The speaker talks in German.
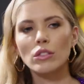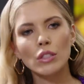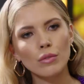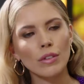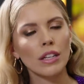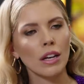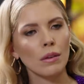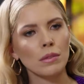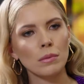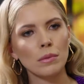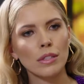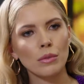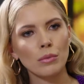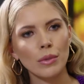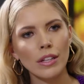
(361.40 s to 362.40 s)
Und deswegen mhm. habe ich
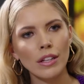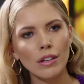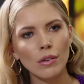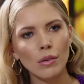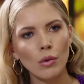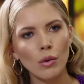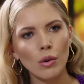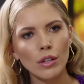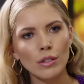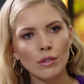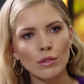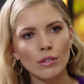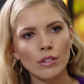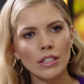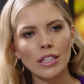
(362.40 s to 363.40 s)
mir den Winnie geholt
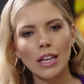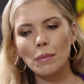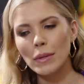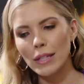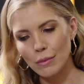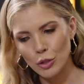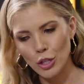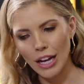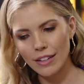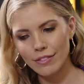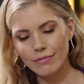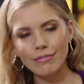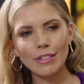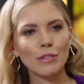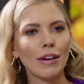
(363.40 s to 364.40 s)
mhm. und ich gehe mit dem
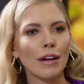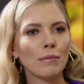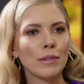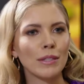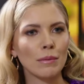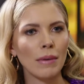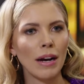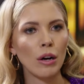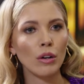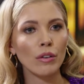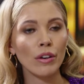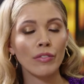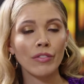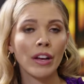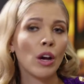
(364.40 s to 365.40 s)
schlafen, ich wache mit dem
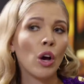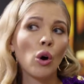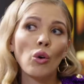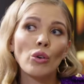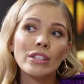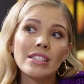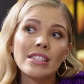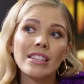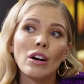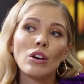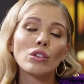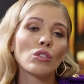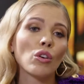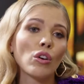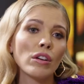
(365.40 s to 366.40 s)
auch. Ja. Und es ist
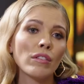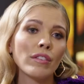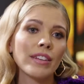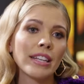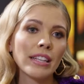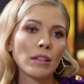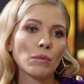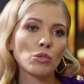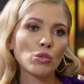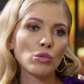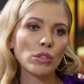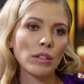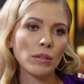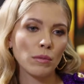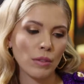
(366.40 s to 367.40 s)
auch toll, weil wenn ich im
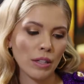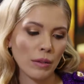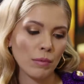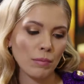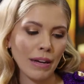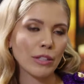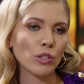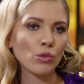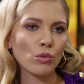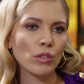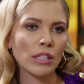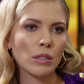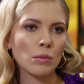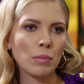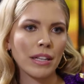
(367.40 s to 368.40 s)
Shoot, im, äh, bei
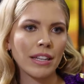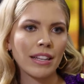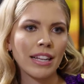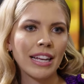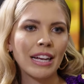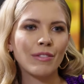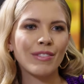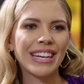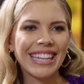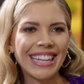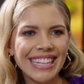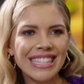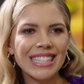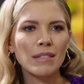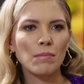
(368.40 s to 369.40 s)
Shootings bin,
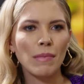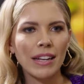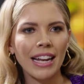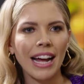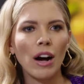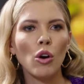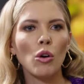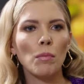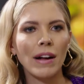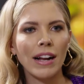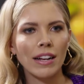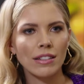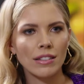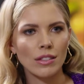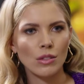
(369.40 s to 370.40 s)
vergisst man auch
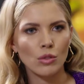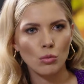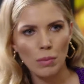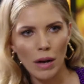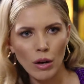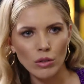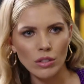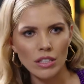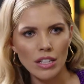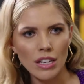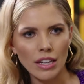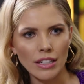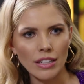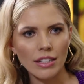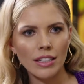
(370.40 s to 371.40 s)
mal zu
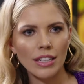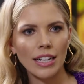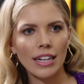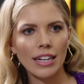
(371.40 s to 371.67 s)
pausieren. Und ja?